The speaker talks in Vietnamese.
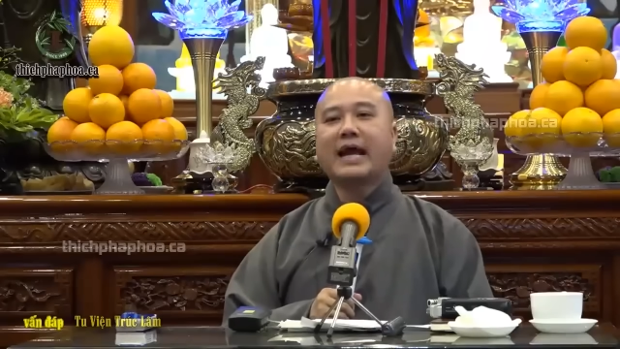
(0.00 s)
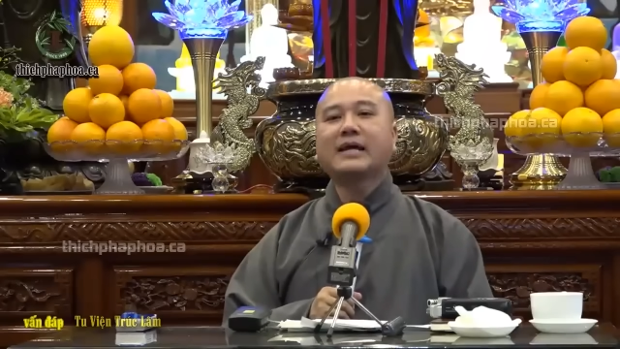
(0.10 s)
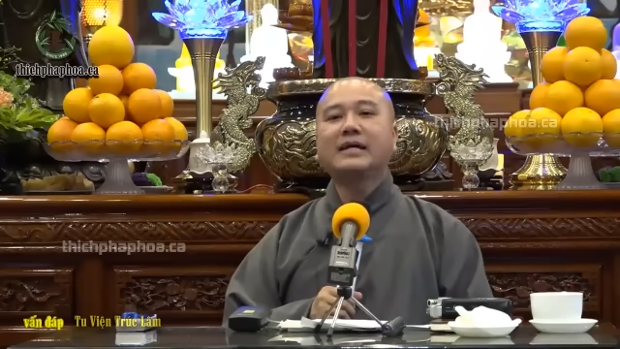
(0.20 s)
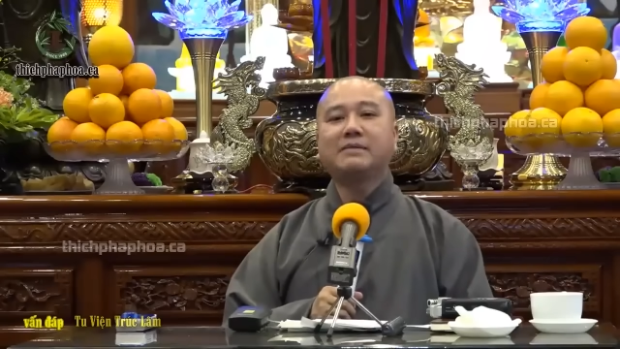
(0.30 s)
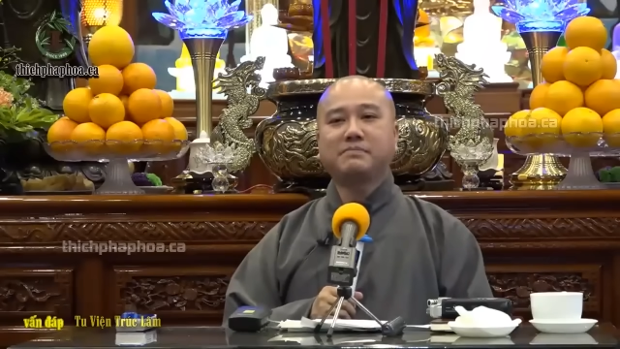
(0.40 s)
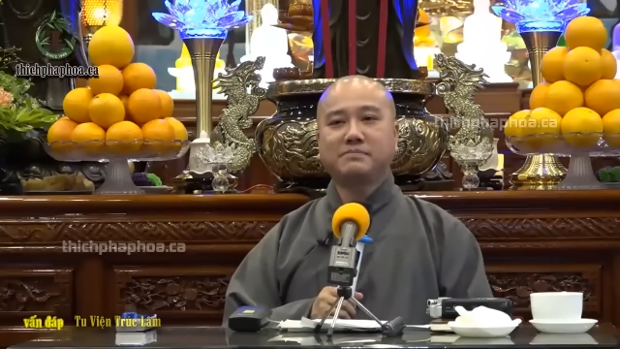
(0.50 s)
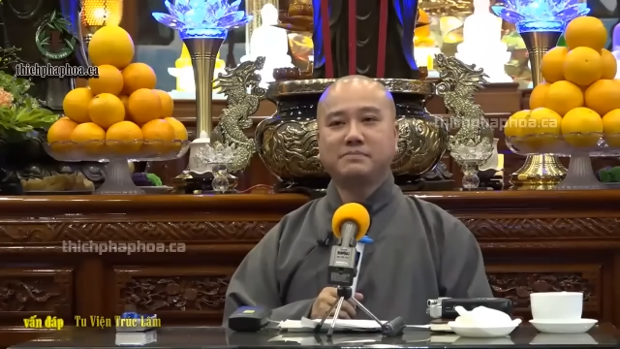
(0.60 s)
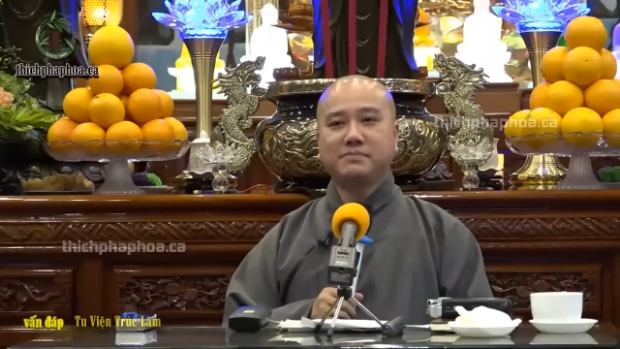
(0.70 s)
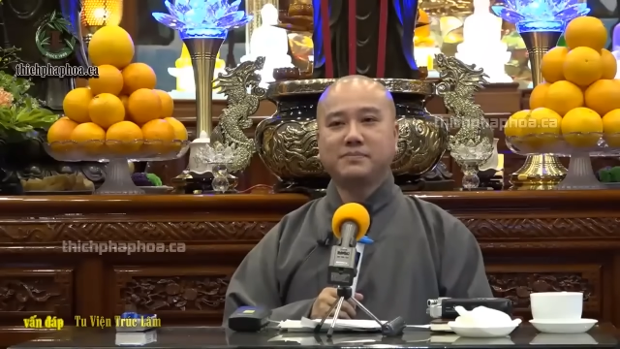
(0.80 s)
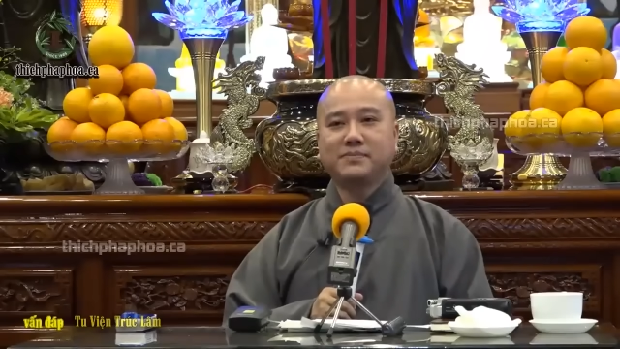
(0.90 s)
ăn hiếp,
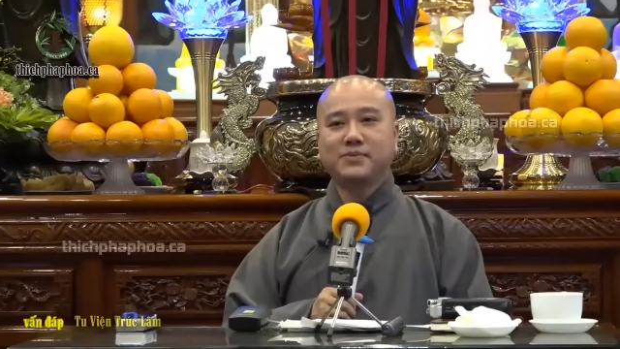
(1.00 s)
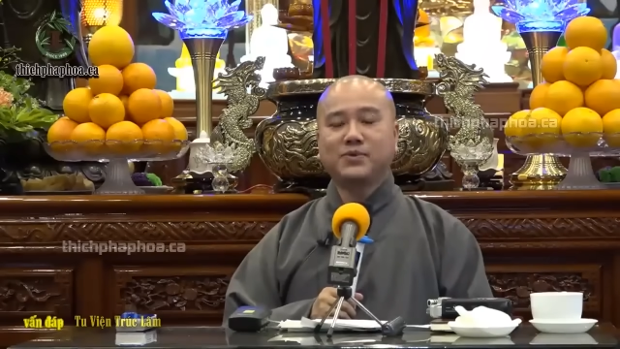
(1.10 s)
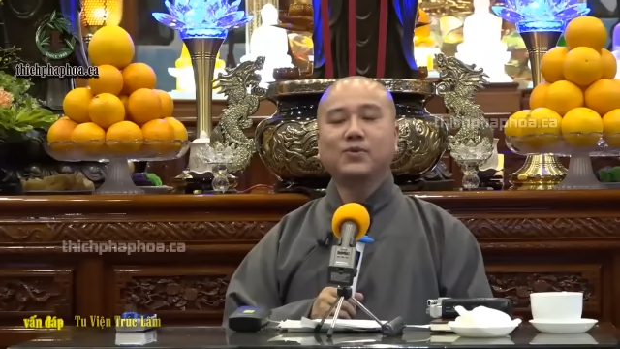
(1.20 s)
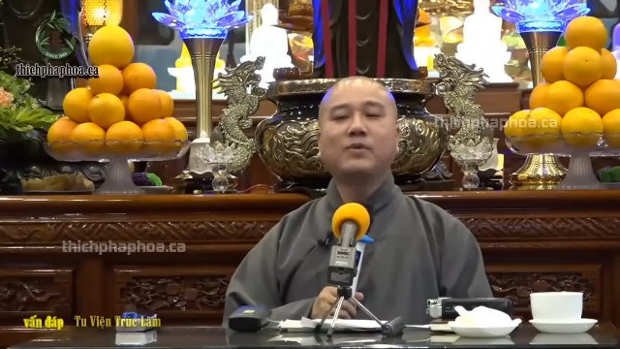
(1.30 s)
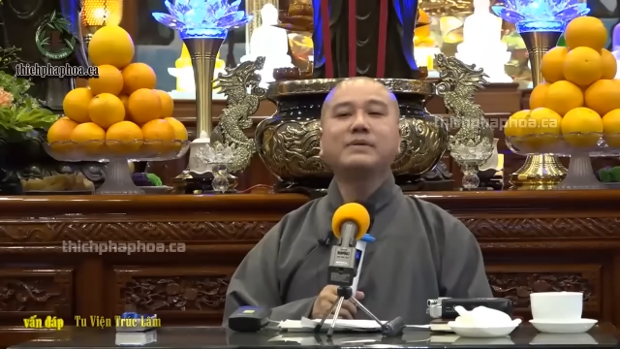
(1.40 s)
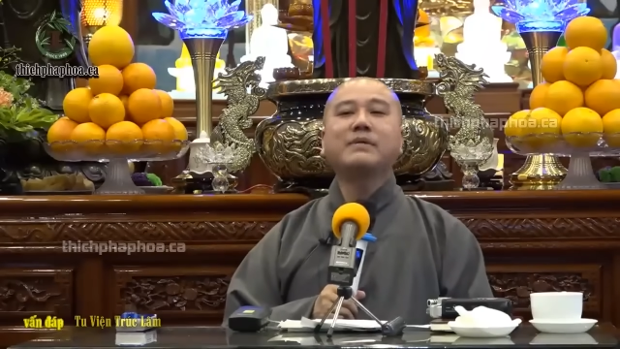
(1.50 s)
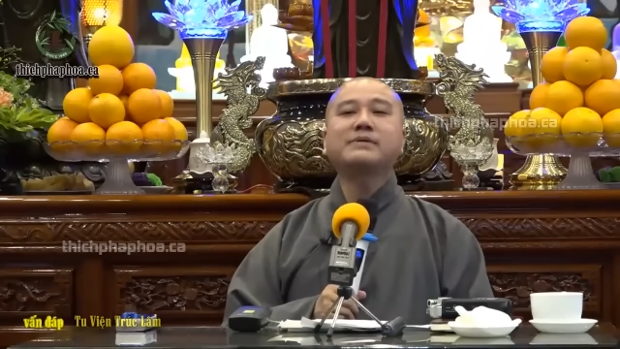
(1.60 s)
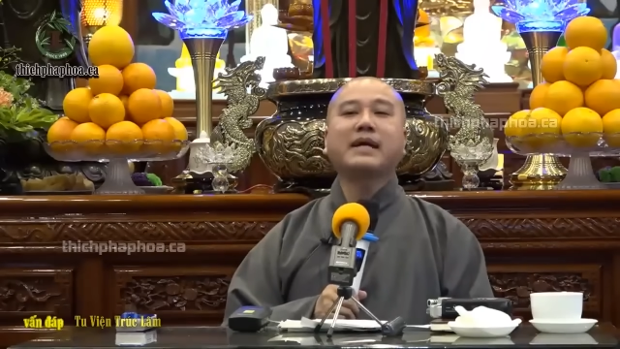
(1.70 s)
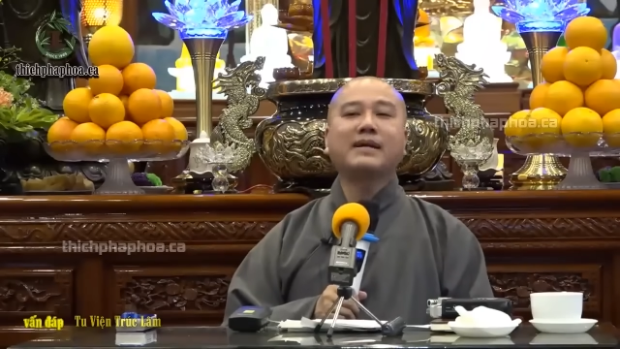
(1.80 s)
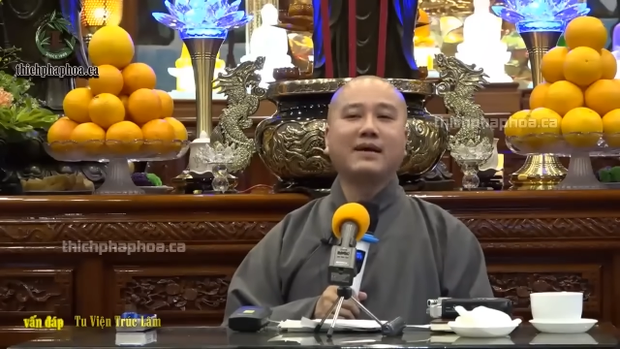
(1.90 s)
tôi không
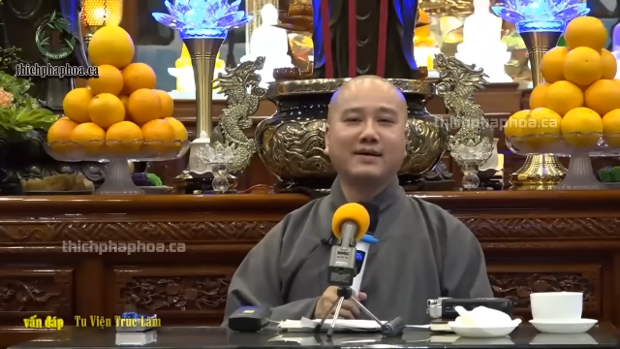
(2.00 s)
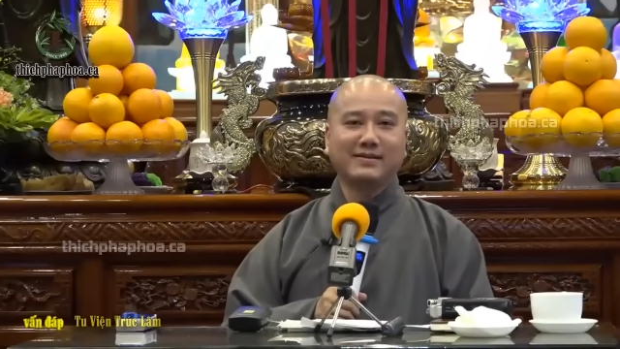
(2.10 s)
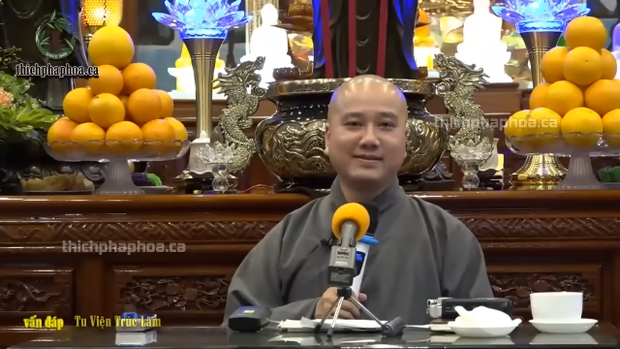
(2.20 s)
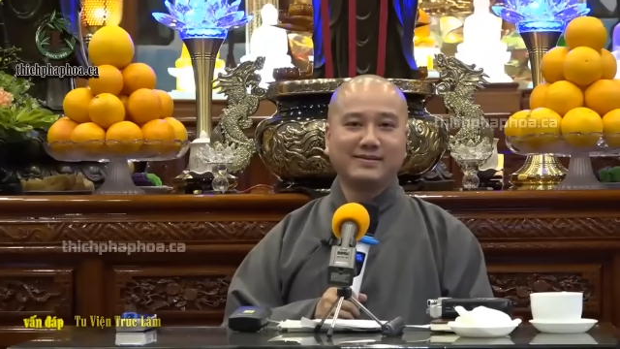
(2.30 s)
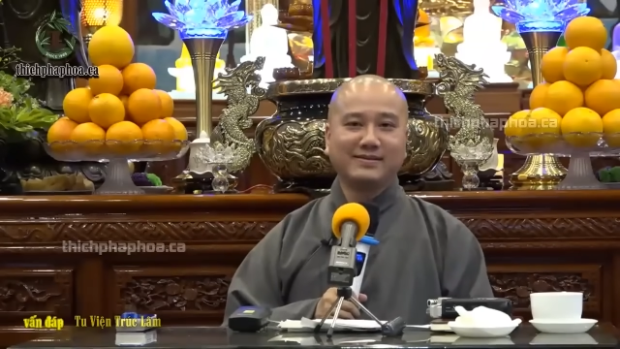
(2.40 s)
dám trả lời.